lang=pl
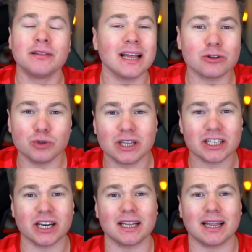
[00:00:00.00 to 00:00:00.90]
Na
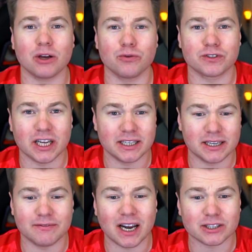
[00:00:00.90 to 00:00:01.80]
Twitterze latają
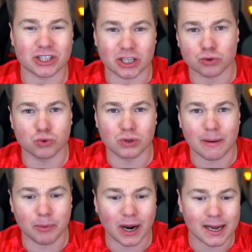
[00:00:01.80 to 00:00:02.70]
wszędzie wyrazy szacunku
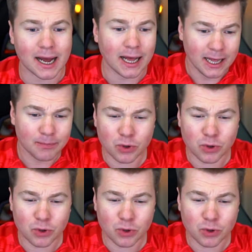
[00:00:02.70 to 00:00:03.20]
dla Polaka.